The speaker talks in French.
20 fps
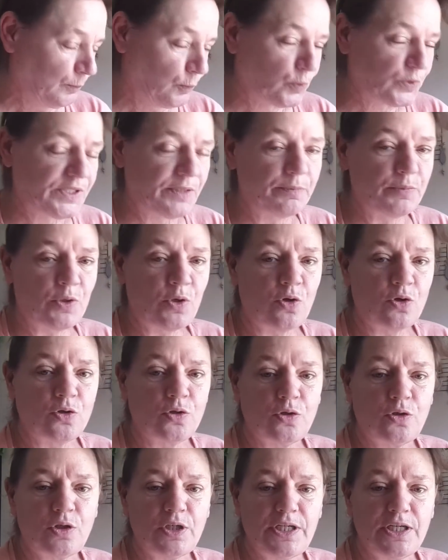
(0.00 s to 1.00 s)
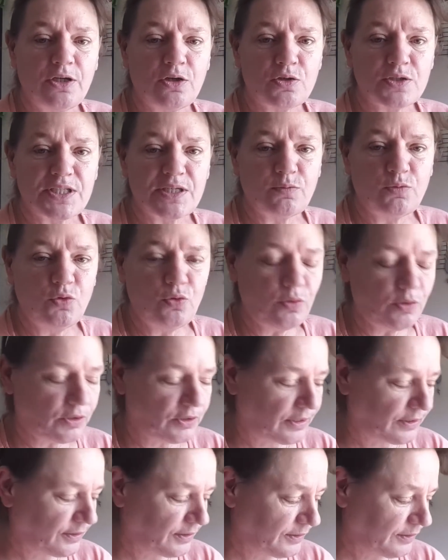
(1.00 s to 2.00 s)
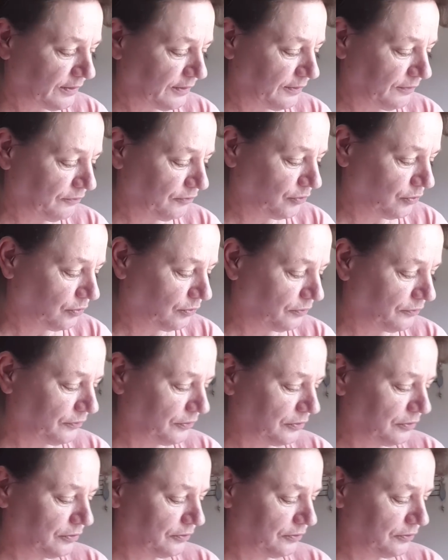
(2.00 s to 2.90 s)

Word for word: Bon, n'est pas encore les grands amours, hein, il faut,